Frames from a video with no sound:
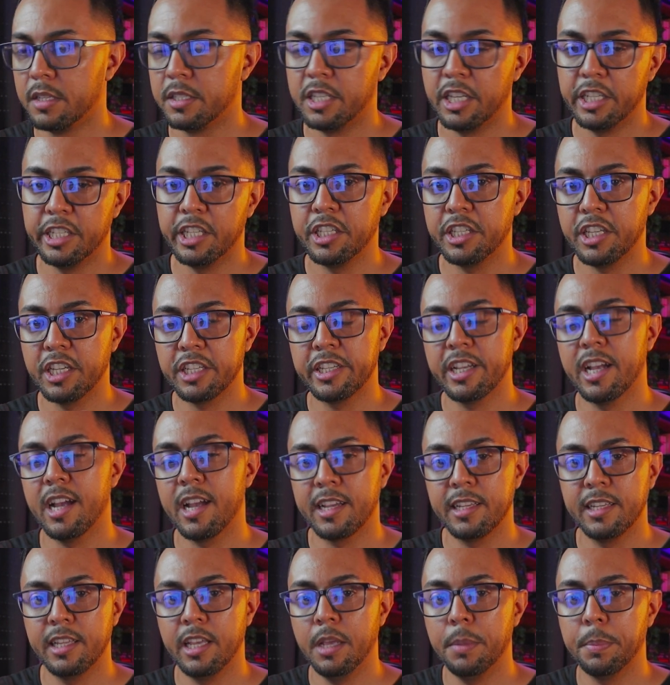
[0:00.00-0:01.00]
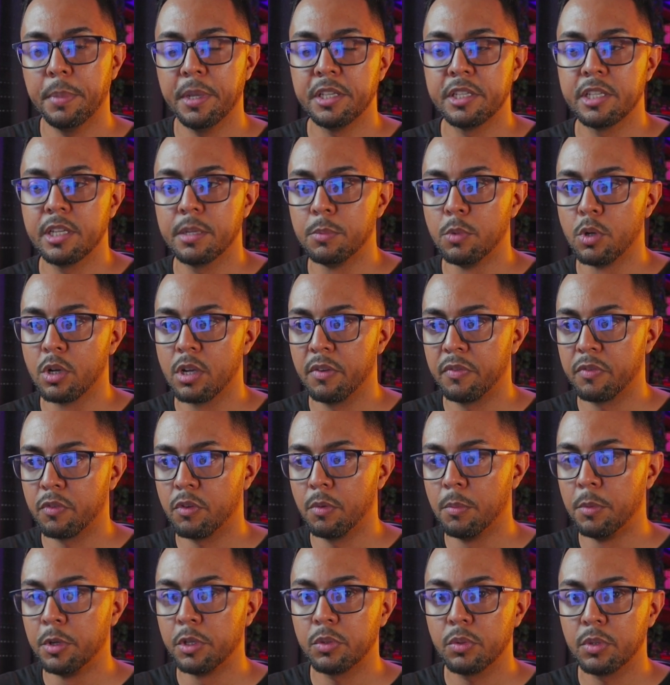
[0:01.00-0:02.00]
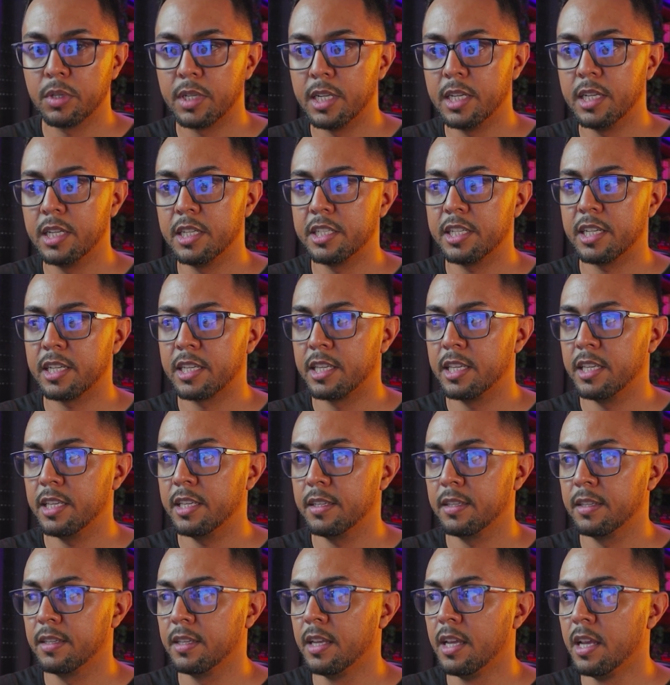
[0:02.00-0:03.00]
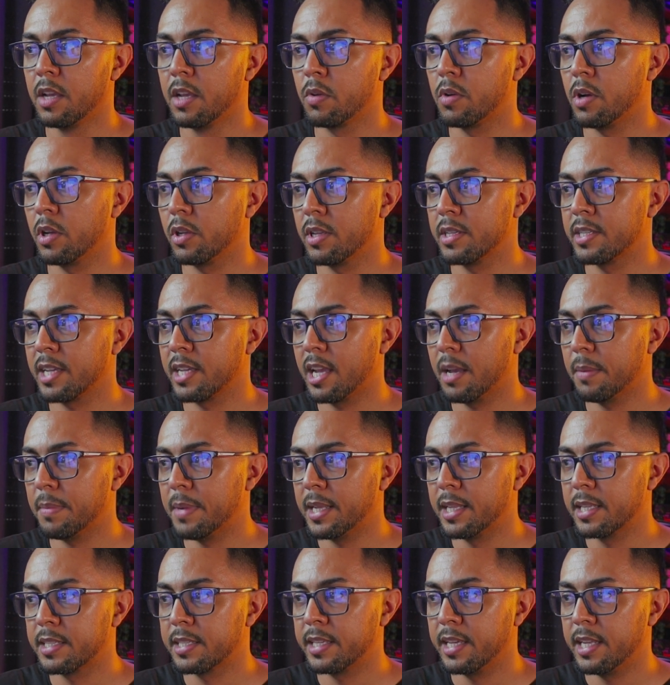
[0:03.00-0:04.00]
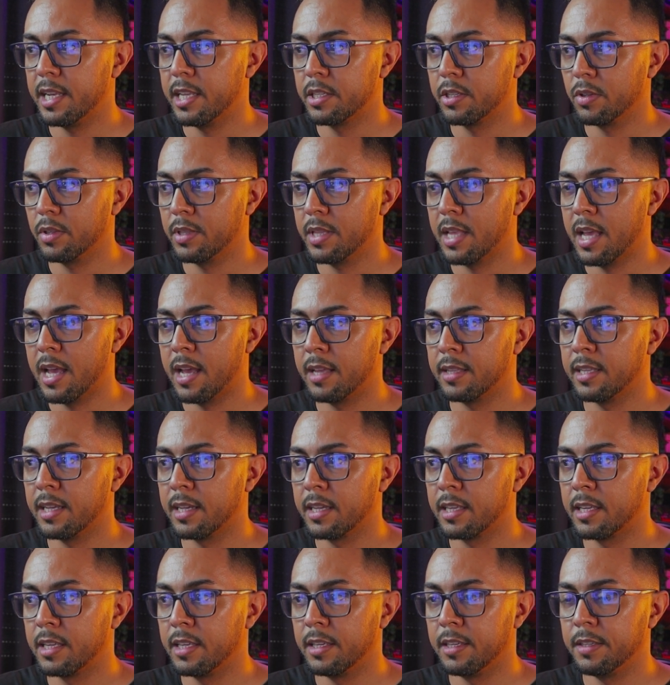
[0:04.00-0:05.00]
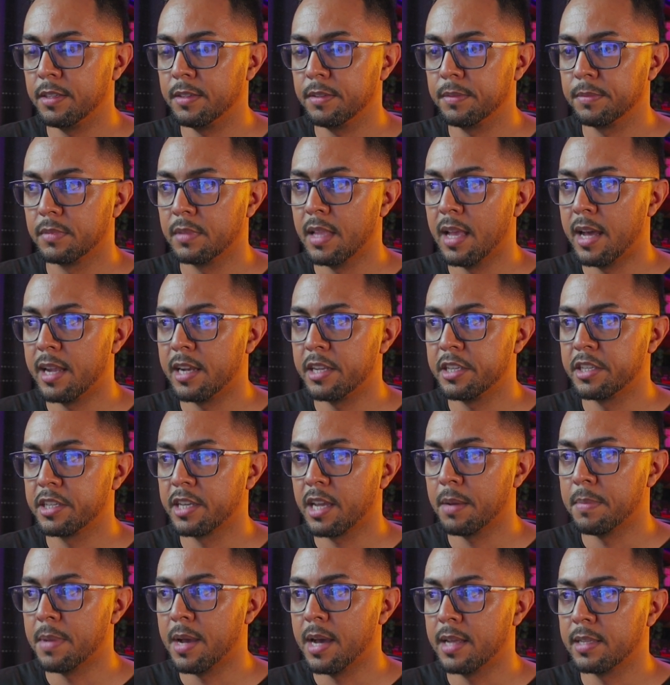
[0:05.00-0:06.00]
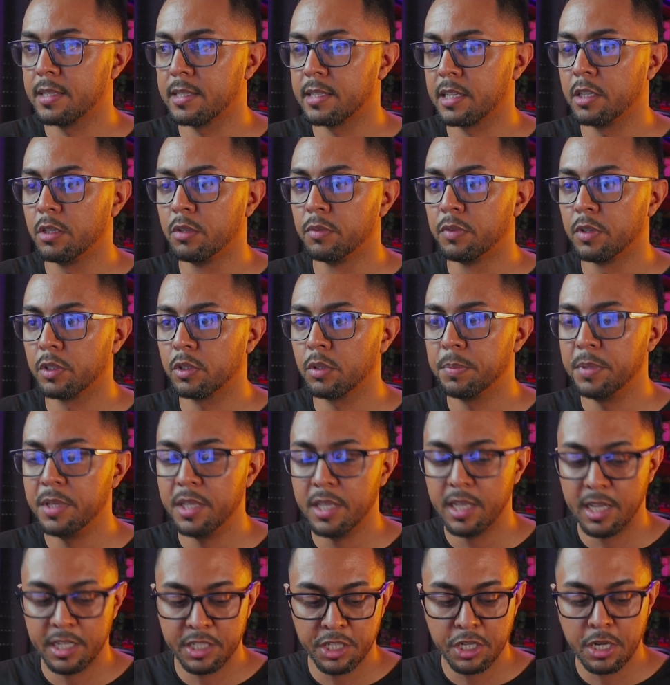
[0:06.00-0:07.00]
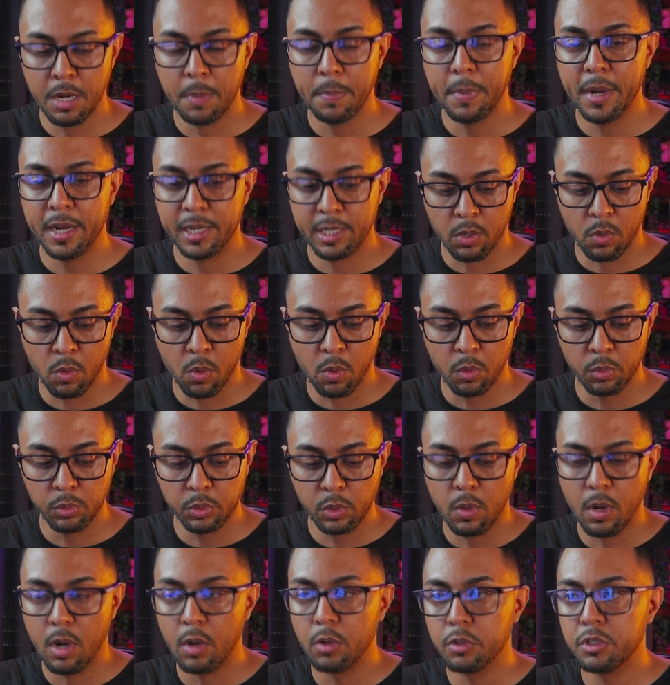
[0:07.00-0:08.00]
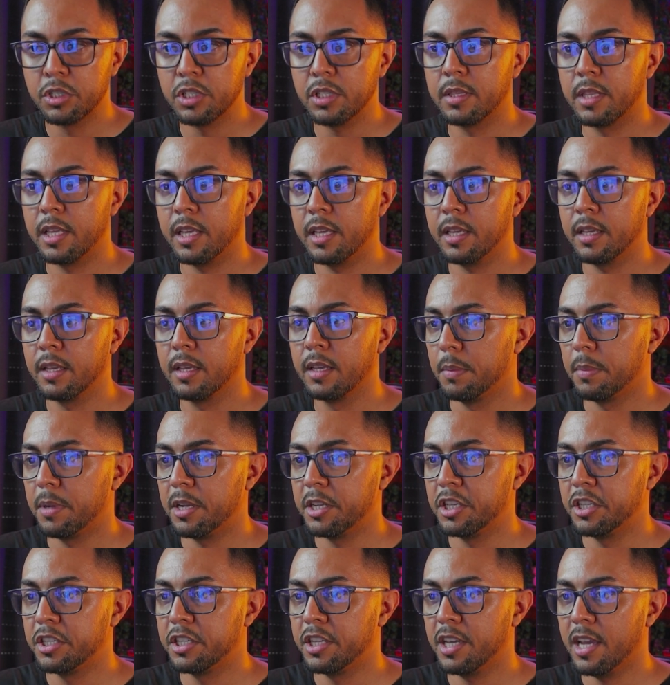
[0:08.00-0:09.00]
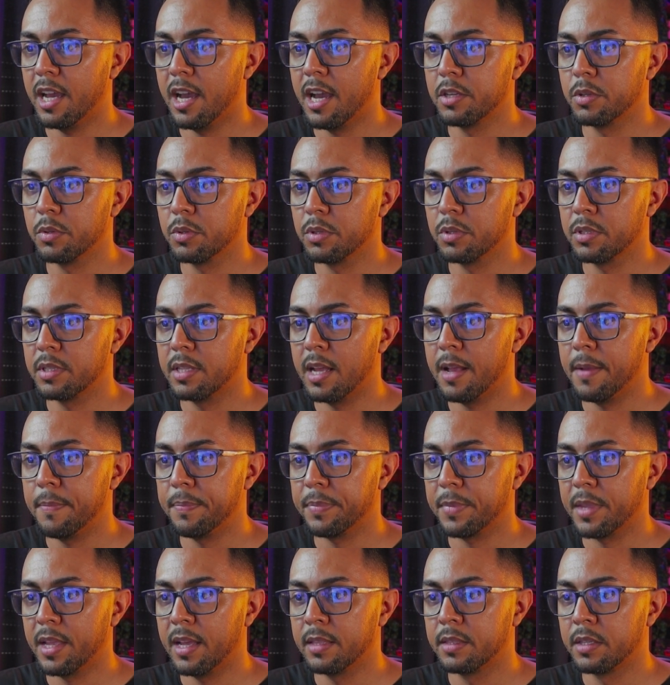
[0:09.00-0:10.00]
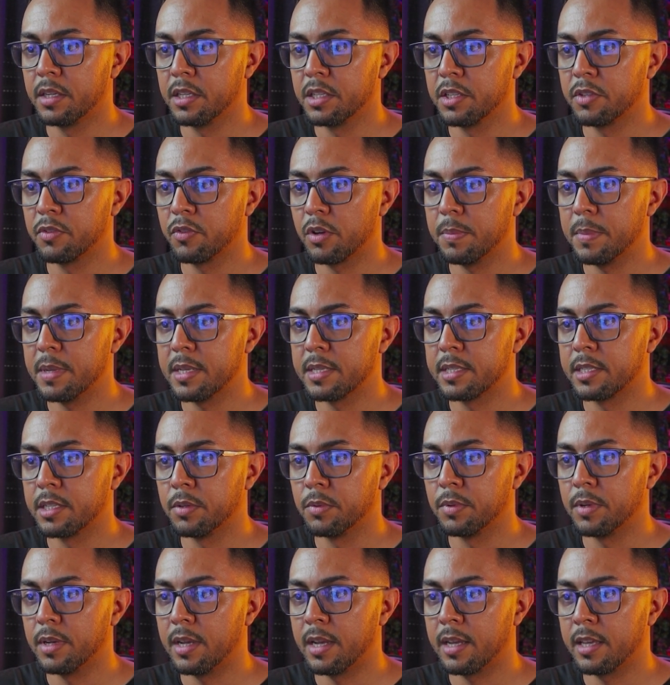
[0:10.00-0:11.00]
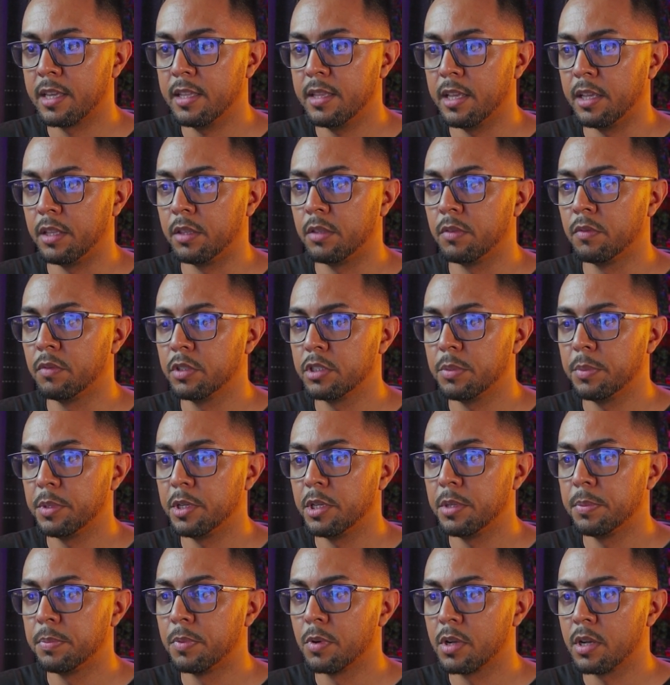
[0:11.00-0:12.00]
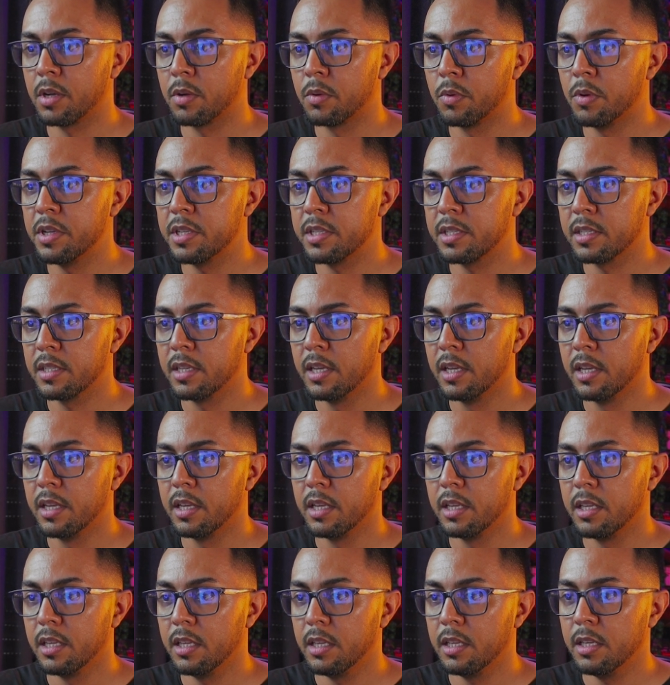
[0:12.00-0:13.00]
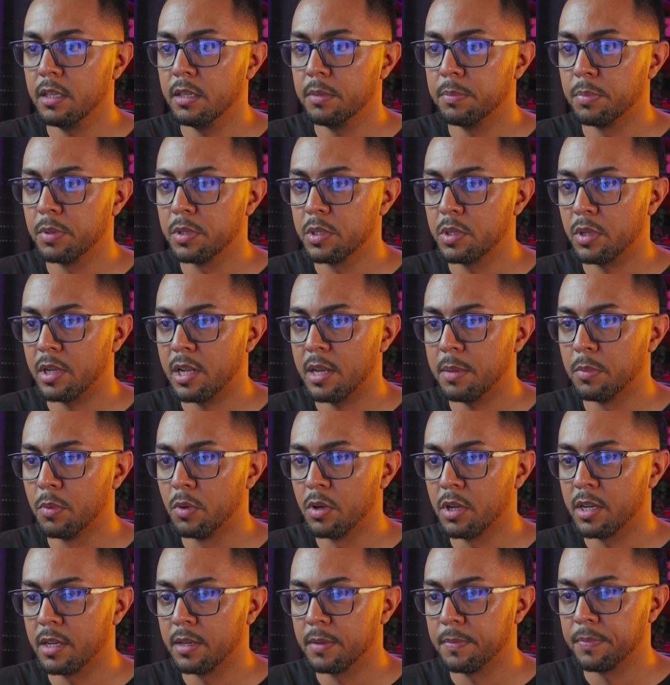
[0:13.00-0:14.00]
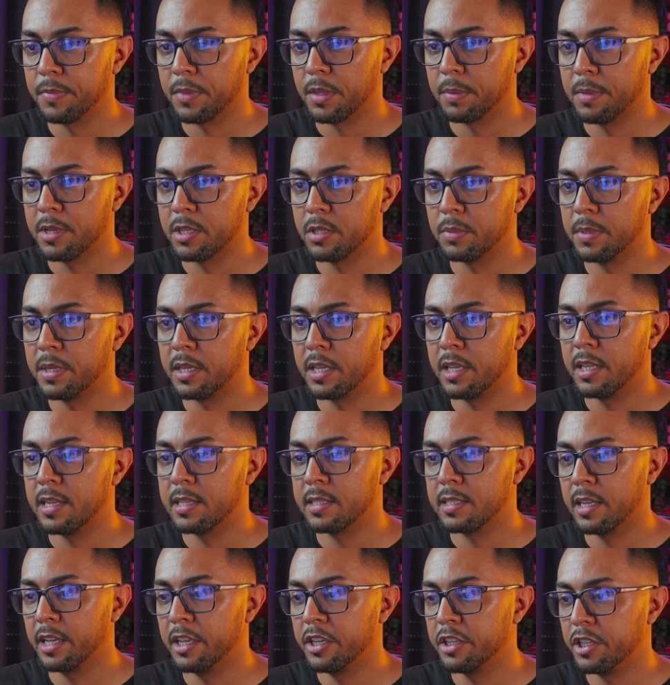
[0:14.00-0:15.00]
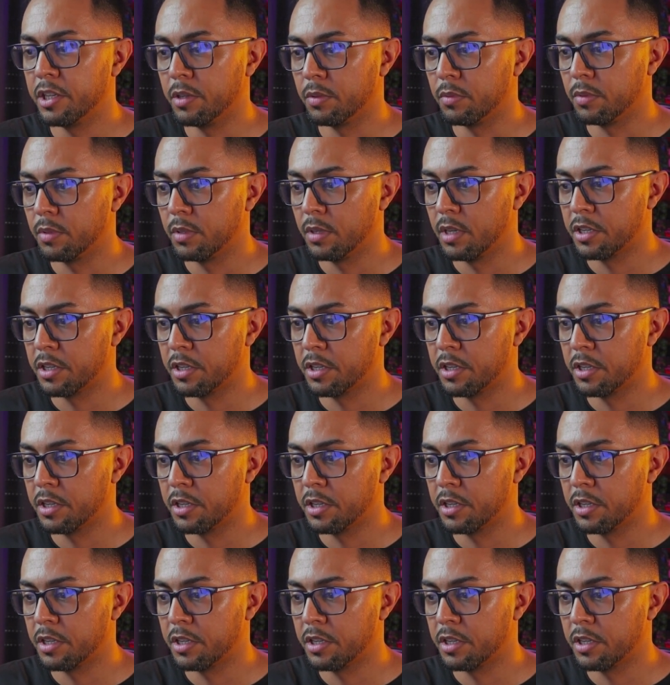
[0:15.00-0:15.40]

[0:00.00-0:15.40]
Se a gente achar que de repente a boca ficou muito grande aqui, com a nossa camada selecionada aqui, na área de camadas aqui do Photopea, a gente aperta Ctrl Alt T para a gente ajustar a transformação aqui dentro. Eu vou diminuir pouca coisa, e posicionar a boca mais ou menos aqui nessa região.